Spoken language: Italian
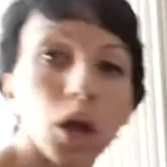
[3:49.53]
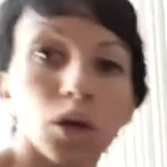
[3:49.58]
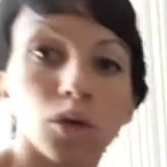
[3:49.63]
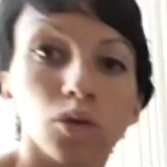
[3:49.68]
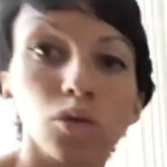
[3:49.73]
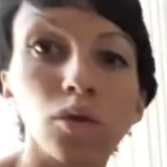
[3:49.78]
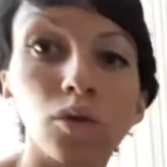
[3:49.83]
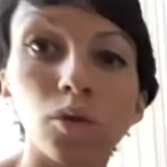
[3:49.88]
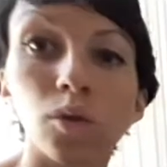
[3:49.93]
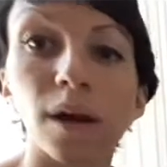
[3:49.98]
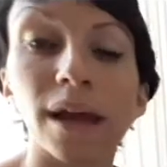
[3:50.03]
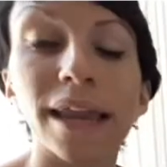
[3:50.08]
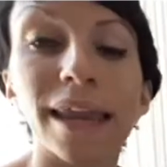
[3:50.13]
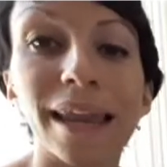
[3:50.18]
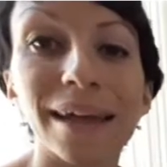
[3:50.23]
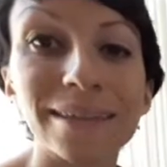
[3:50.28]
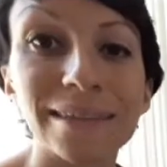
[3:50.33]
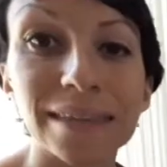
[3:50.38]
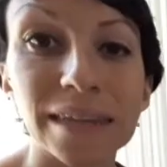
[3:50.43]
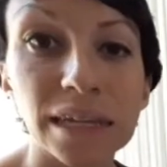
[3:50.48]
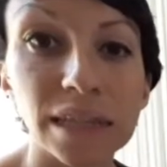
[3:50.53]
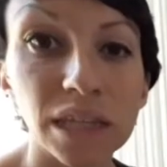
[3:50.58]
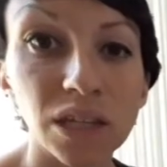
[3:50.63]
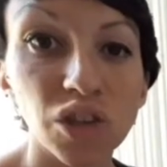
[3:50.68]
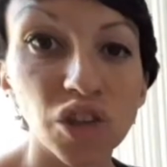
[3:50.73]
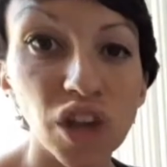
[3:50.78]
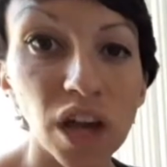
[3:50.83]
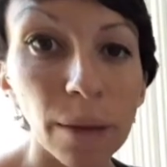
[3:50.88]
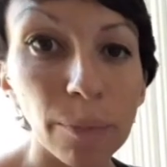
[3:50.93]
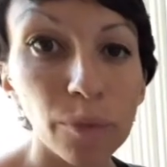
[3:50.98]
Dunque, la
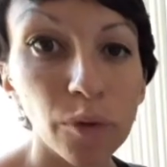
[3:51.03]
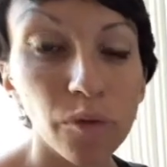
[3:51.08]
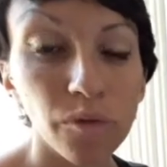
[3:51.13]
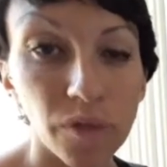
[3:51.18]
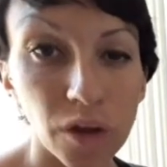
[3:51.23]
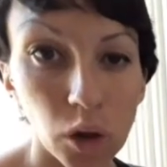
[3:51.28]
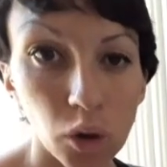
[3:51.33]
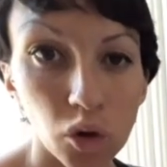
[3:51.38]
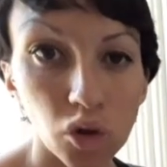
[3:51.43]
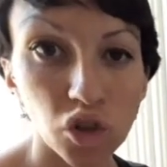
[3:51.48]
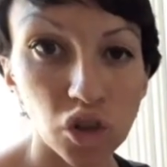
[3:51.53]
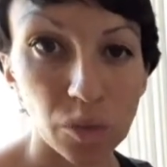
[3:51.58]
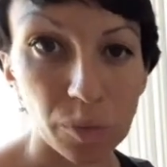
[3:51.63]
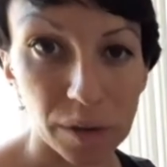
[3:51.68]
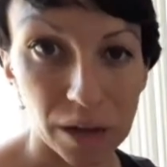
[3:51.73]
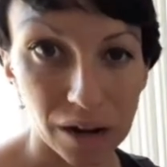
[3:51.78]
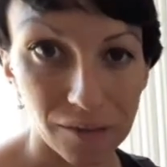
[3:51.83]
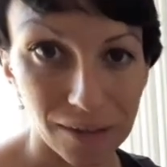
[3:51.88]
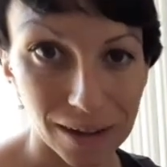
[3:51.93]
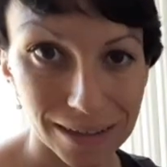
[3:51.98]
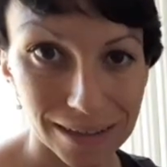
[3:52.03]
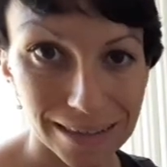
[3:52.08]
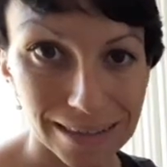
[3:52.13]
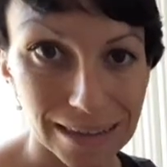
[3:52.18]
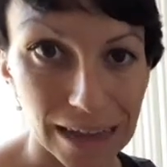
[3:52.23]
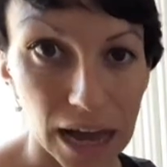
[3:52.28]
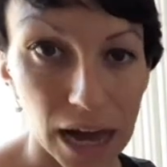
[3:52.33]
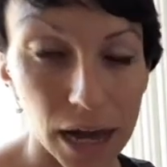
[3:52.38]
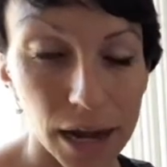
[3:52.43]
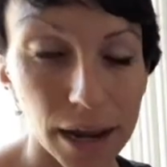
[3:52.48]
strategia più veloce per
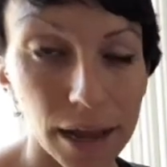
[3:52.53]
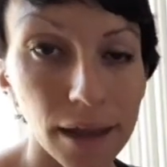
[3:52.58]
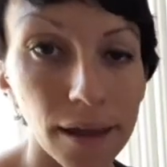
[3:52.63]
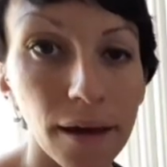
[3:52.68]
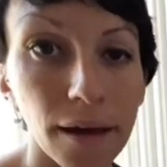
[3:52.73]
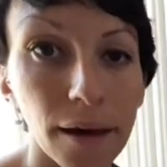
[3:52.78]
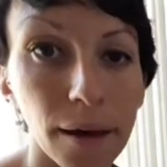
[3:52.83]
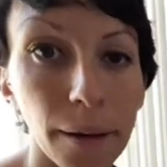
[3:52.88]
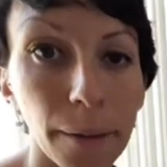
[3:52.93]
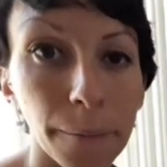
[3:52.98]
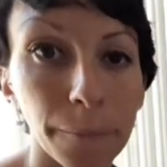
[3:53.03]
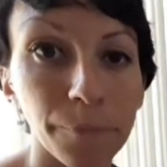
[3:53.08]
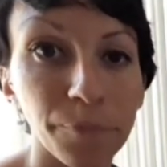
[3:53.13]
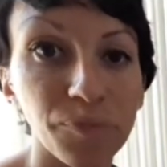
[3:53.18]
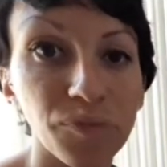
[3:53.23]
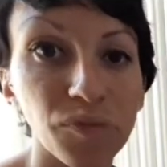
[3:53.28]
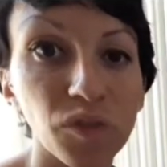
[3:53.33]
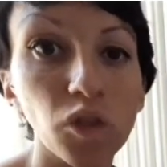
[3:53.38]
avanzare um,